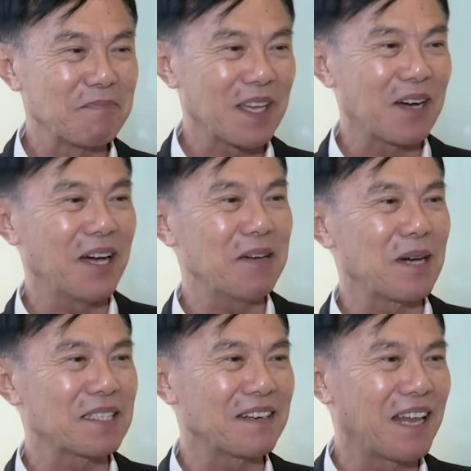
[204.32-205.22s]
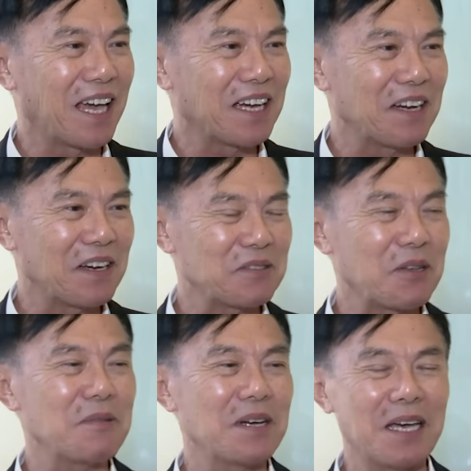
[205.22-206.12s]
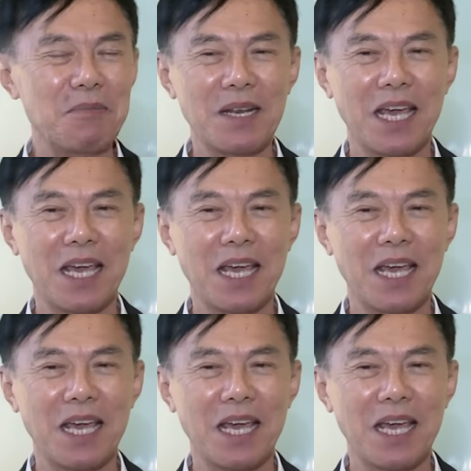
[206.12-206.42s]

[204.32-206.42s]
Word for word: เขาให้มาแสดงก็ต้องไอ้